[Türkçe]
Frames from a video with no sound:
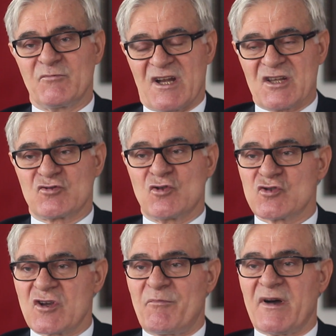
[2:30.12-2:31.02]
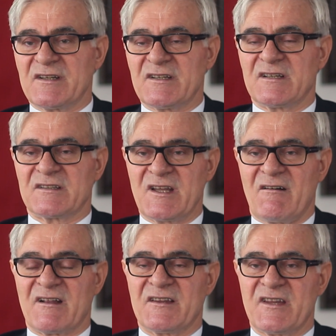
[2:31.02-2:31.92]
biraz gözü kapalı
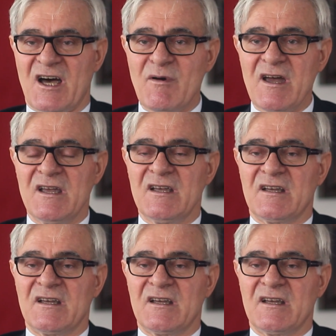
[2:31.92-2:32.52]
davrandı ama